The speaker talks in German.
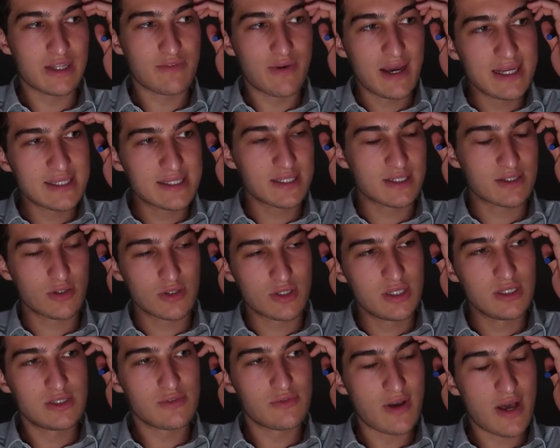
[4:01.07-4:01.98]
Ich weiß, dass
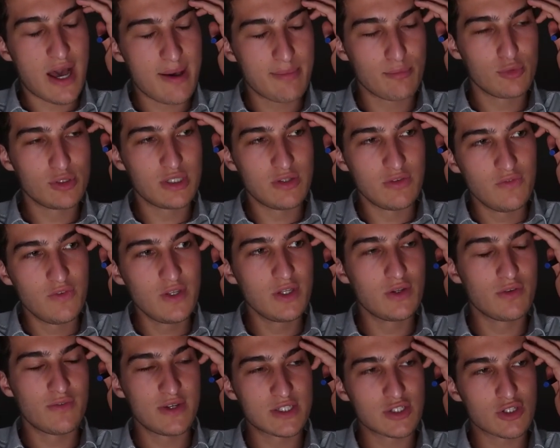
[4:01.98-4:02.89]
euch diese Farben
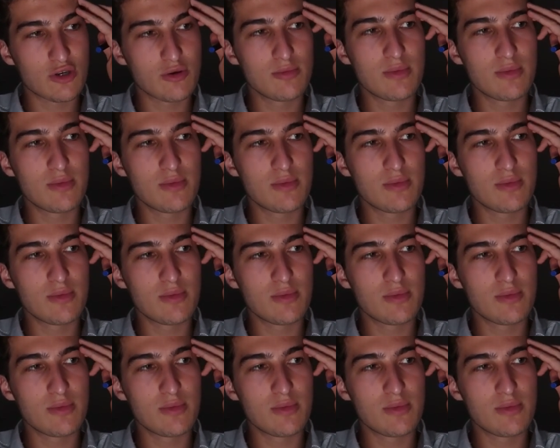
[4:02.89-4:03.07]
motivieren und was auch